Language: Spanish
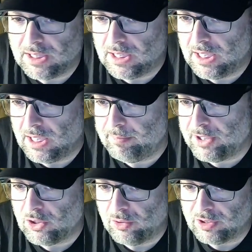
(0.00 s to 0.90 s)
eh,
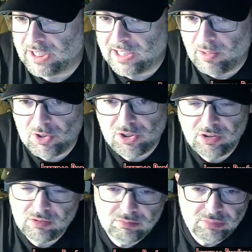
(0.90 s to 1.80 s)
episodios de
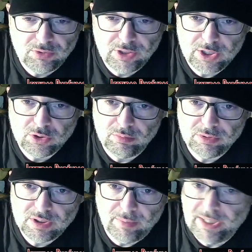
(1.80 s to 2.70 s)
televisión, donde eso,
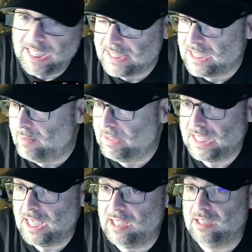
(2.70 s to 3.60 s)
pues a mí la serie más
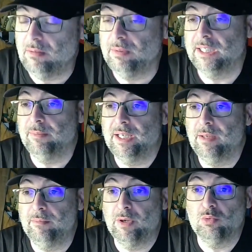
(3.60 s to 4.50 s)
allá del límite
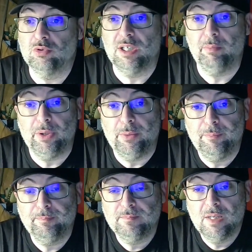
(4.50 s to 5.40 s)
me, gusta, pero,
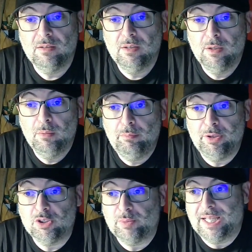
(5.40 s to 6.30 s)

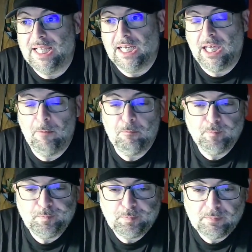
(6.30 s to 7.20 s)
pero es verdad que,
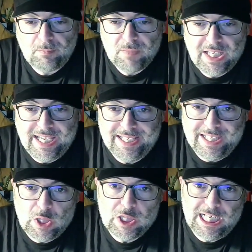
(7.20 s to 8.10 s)
que
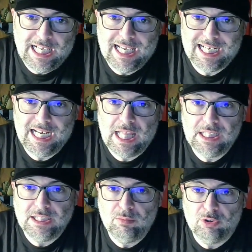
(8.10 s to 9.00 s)
quizá la carrera
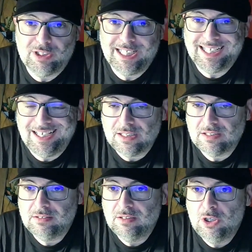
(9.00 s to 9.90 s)
de Tibor
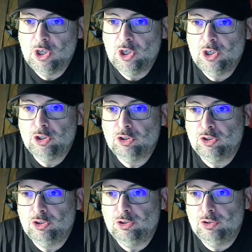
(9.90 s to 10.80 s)
Takacs
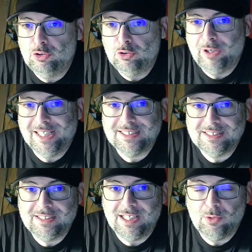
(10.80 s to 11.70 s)
no ha
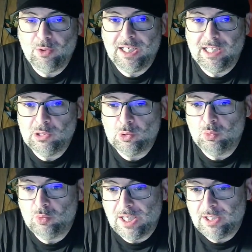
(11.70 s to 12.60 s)
estado a la
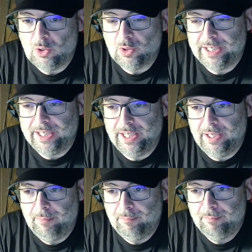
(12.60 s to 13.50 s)
altura de lo
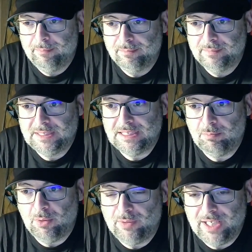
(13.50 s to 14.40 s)
que se
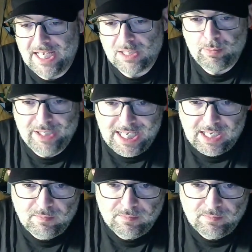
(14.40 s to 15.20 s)
podría esperar